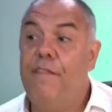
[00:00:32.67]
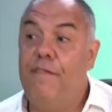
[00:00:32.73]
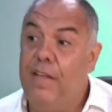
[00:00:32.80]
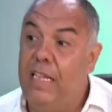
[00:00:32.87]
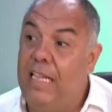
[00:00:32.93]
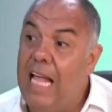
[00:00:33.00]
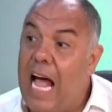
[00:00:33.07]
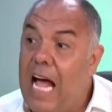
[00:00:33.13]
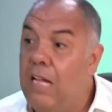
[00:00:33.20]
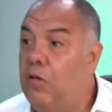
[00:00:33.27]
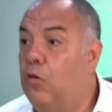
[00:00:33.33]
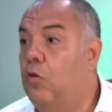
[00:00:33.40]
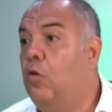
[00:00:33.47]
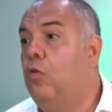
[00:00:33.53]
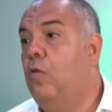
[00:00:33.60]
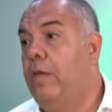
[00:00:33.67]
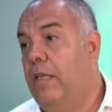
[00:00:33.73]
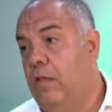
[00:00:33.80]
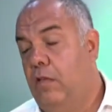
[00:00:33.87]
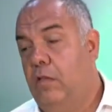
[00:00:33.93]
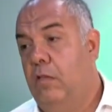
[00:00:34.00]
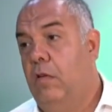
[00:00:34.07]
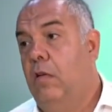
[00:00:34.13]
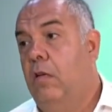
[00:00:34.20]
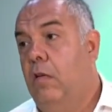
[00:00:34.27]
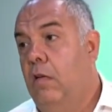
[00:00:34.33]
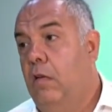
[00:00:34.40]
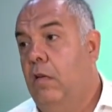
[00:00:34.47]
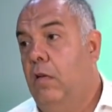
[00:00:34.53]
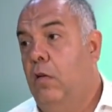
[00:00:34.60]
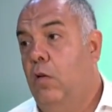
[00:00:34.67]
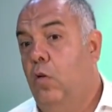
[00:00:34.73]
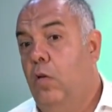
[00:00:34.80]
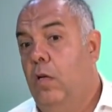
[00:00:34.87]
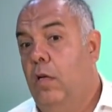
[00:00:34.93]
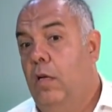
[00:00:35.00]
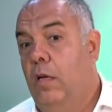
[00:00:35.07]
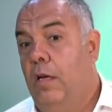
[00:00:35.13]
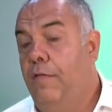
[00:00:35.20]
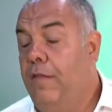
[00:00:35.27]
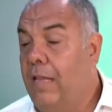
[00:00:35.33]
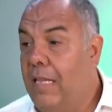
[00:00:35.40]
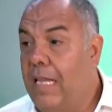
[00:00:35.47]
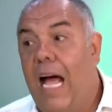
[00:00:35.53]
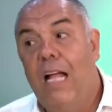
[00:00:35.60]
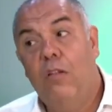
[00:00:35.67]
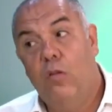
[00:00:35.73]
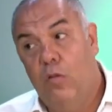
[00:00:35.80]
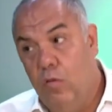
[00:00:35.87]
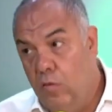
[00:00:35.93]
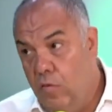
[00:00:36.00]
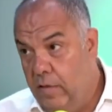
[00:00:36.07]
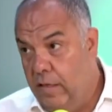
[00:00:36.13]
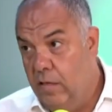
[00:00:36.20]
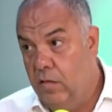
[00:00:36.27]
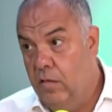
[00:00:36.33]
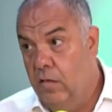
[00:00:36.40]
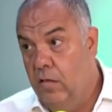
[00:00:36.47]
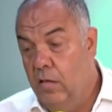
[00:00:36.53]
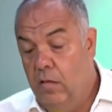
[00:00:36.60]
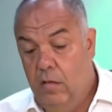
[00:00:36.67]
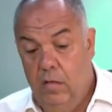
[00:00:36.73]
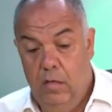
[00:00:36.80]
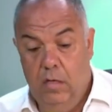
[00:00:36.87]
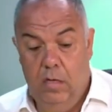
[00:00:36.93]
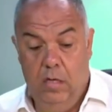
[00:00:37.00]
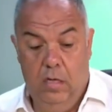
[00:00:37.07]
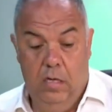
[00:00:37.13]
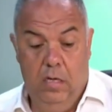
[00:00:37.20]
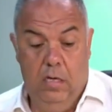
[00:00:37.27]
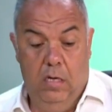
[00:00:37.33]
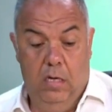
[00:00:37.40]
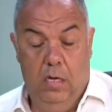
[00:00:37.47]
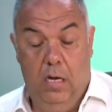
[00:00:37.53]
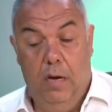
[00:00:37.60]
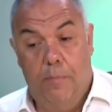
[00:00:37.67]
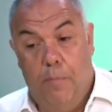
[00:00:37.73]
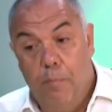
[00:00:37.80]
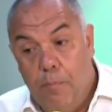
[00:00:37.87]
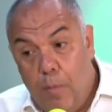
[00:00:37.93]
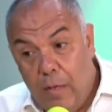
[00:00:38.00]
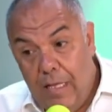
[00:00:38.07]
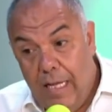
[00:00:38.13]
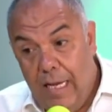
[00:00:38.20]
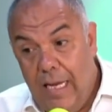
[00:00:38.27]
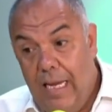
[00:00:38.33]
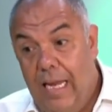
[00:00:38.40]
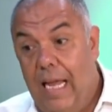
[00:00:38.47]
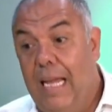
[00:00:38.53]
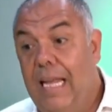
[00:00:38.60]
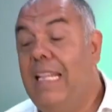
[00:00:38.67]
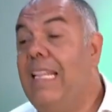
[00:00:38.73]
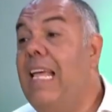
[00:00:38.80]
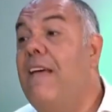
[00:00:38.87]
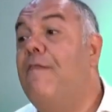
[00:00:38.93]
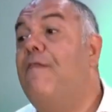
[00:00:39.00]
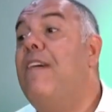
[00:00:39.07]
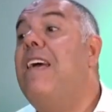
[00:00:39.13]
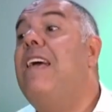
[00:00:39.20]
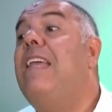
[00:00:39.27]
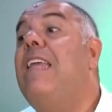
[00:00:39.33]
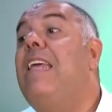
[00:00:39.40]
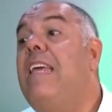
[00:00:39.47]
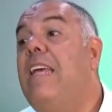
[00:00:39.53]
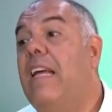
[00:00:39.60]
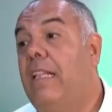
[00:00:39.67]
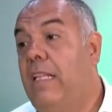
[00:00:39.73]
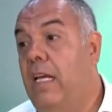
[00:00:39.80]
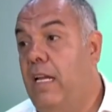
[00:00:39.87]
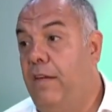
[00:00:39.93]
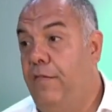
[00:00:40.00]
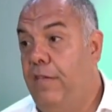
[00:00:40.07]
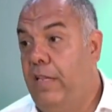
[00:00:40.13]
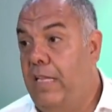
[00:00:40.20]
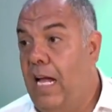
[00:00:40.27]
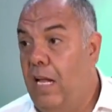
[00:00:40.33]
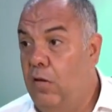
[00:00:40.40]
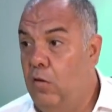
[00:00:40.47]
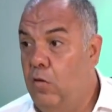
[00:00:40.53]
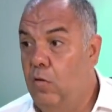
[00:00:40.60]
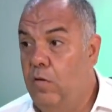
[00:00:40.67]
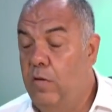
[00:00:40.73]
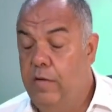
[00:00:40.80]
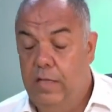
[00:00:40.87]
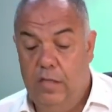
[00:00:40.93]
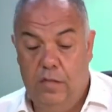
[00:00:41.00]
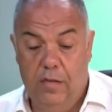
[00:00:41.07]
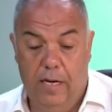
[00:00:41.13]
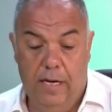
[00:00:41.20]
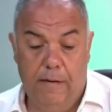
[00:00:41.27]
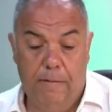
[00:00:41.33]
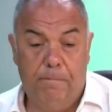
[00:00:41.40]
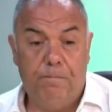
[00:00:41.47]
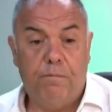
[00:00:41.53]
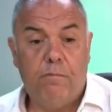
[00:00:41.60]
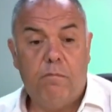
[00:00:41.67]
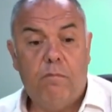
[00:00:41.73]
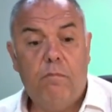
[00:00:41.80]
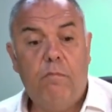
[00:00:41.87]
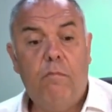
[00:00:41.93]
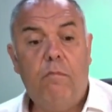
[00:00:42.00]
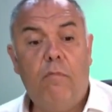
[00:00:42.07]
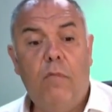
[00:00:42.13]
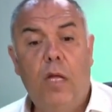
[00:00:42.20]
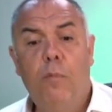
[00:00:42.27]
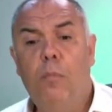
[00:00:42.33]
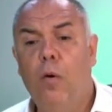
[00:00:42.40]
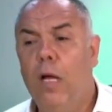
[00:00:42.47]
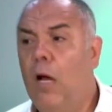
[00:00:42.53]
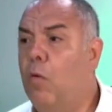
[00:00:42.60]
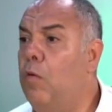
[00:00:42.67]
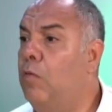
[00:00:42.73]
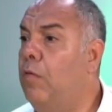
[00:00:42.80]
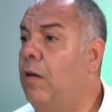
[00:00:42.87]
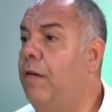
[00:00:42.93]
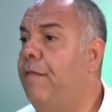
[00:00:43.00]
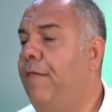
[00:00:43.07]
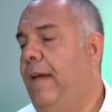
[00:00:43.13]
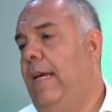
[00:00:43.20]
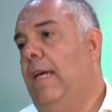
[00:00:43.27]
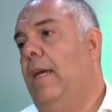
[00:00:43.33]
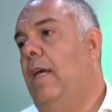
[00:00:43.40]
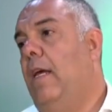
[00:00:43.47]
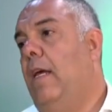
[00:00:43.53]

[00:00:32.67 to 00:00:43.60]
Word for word: evitado tudo isso. Evitado tudo isso. Ele poderia e deveria ter evitado tudo isso aí. Porque quando ele vem